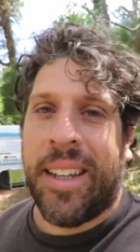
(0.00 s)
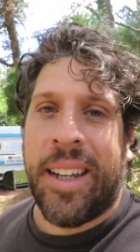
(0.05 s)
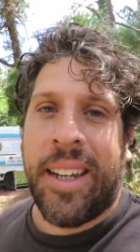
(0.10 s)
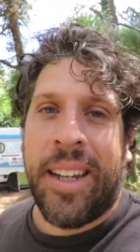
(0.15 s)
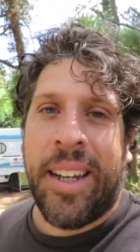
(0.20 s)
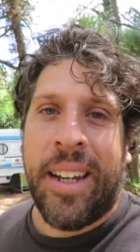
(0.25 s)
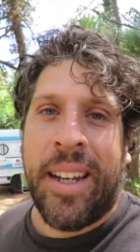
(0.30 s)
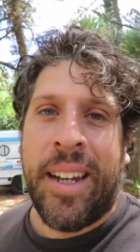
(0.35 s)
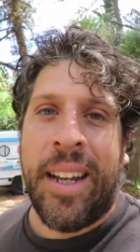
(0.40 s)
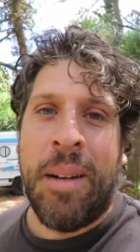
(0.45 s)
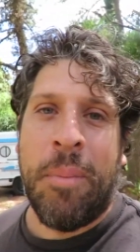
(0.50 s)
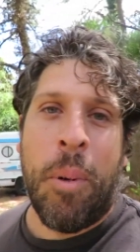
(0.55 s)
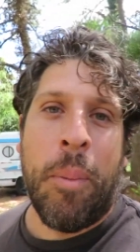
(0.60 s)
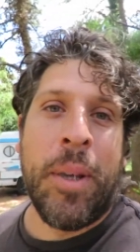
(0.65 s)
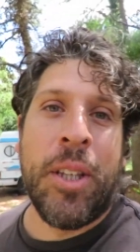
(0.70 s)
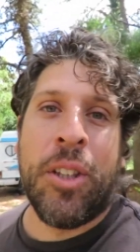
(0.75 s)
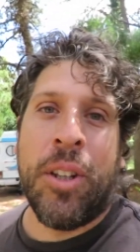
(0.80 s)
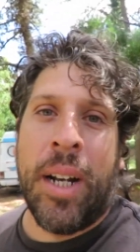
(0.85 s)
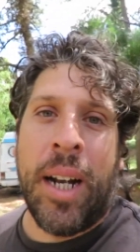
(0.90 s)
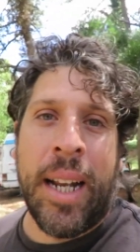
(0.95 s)
que el
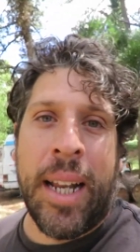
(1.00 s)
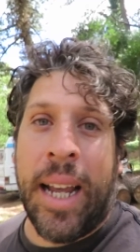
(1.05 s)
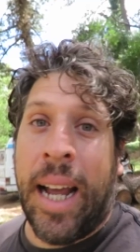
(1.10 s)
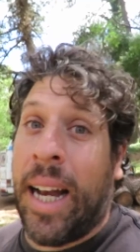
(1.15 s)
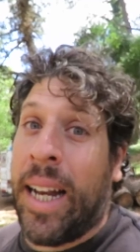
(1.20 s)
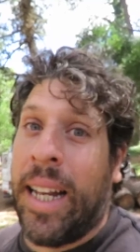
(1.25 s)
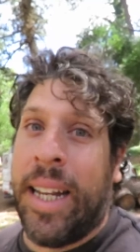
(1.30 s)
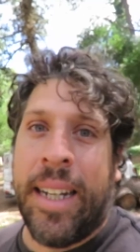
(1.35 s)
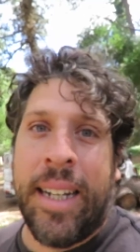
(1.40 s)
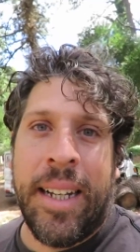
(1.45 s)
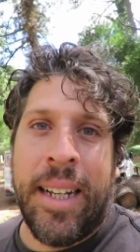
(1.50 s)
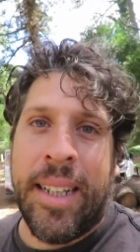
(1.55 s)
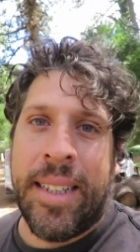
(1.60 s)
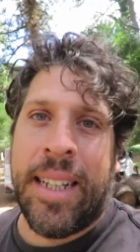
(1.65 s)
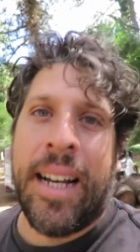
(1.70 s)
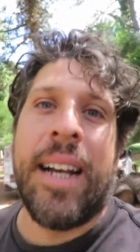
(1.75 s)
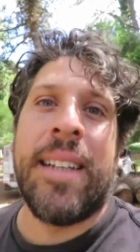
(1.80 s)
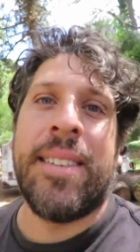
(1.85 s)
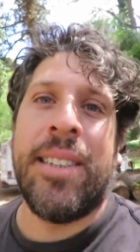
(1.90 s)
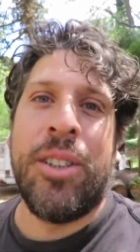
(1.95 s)
momento en el que alguien
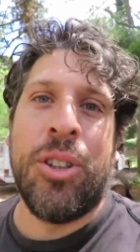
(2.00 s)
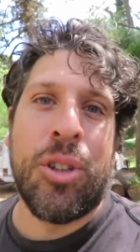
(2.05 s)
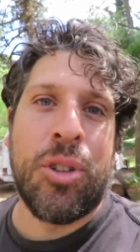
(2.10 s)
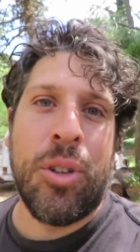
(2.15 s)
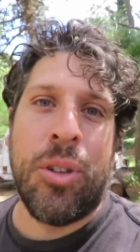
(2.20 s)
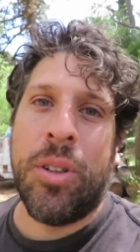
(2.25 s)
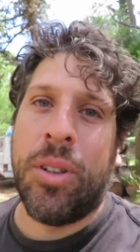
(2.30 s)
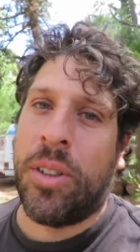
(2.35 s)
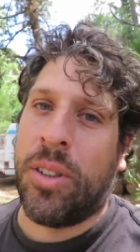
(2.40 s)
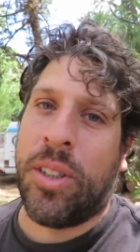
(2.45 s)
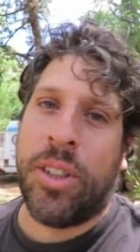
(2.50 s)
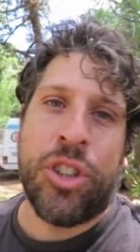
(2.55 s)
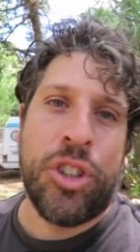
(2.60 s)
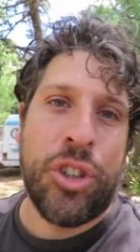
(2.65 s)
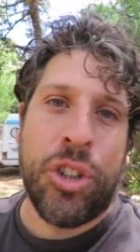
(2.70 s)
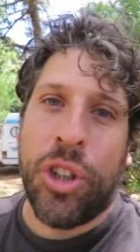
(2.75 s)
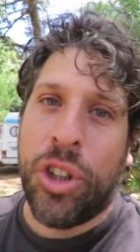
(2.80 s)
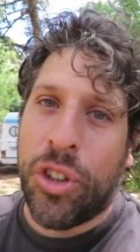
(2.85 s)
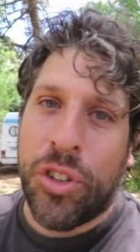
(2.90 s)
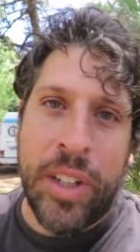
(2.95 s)
está haciendo, no sé, yo
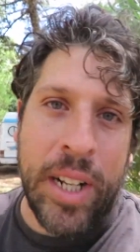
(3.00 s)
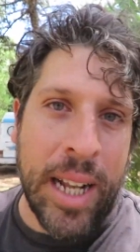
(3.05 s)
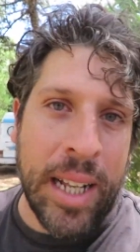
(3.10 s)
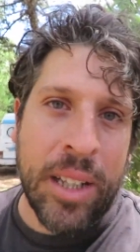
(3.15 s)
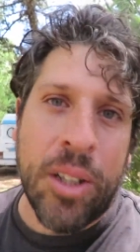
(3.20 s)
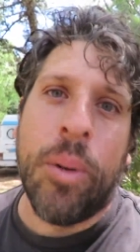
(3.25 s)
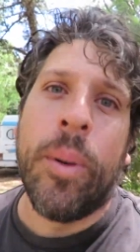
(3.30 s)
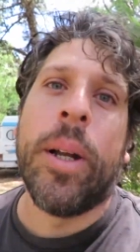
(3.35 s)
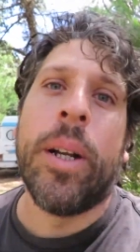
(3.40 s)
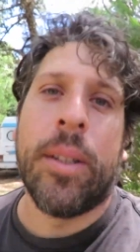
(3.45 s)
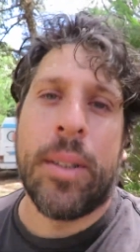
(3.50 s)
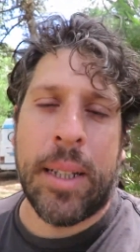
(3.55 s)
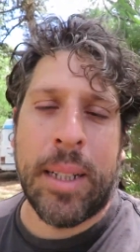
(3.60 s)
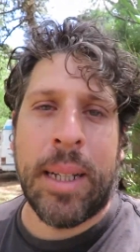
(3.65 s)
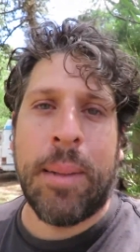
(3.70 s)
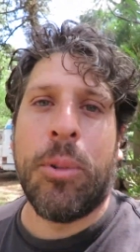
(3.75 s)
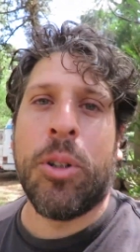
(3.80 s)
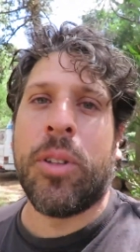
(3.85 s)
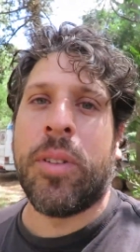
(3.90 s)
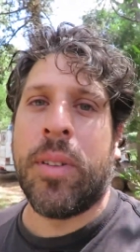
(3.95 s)
estoy cocinando, bueno,
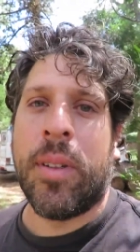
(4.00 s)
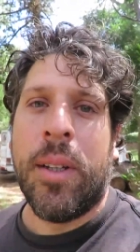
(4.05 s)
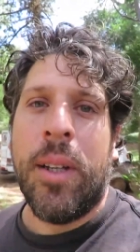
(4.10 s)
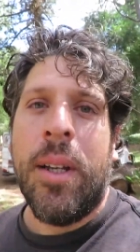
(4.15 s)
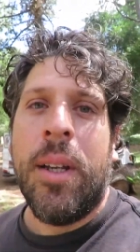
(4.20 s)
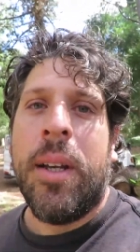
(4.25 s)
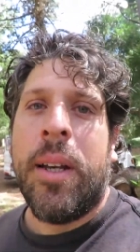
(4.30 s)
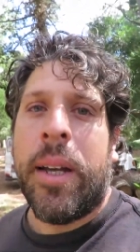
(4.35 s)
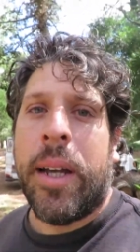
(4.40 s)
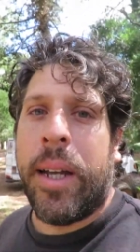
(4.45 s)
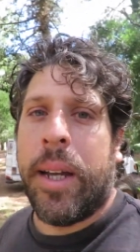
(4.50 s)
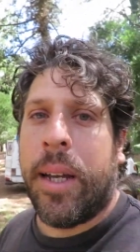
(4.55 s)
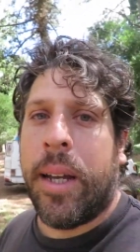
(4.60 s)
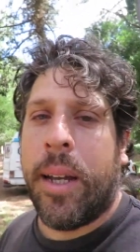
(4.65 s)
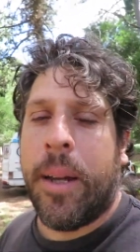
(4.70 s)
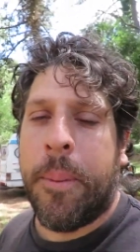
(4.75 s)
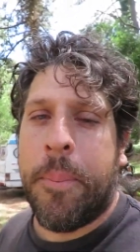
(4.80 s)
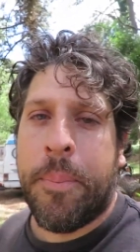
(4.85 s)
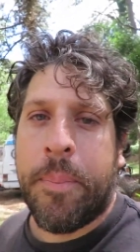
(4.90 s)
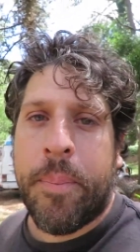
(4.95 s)
tratamos
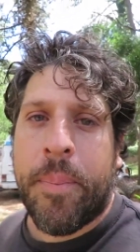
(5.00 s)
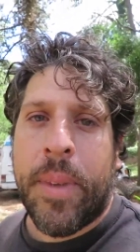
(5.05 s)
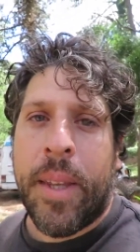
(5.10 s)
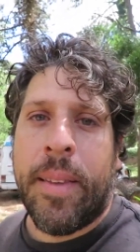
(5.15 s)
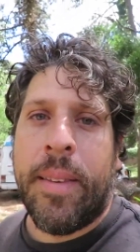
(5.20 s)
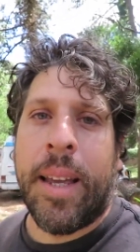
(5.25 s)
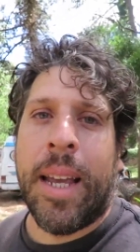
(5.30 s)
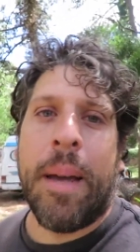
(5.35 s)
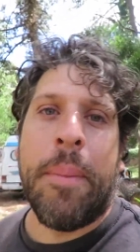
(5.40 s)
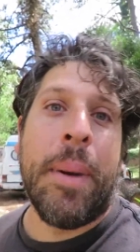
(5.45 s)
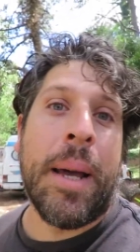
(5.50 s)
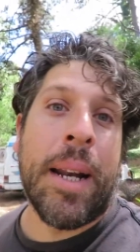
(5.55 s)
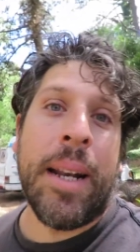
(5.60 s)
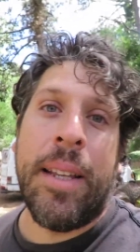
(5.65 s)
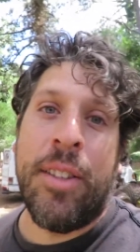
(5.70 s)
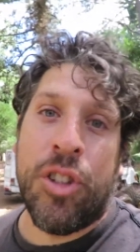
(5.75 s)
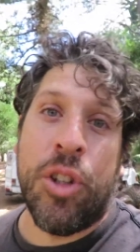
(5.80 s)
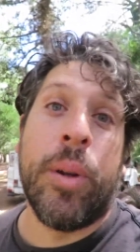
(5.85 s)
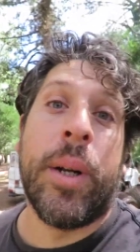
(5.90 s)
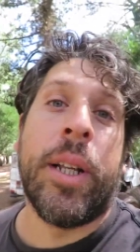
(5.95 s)
eh, de que
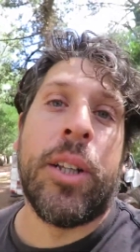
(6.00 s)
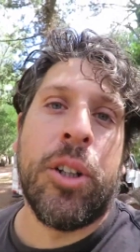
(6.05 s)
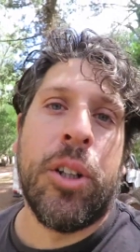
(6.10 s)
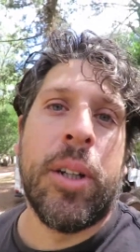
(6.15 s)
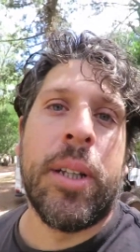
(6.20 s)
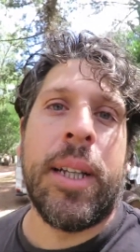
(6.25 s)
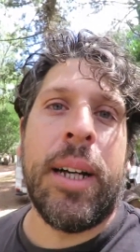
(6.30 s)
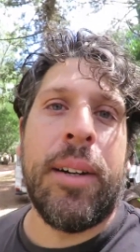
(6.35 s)
Merlín sobre todo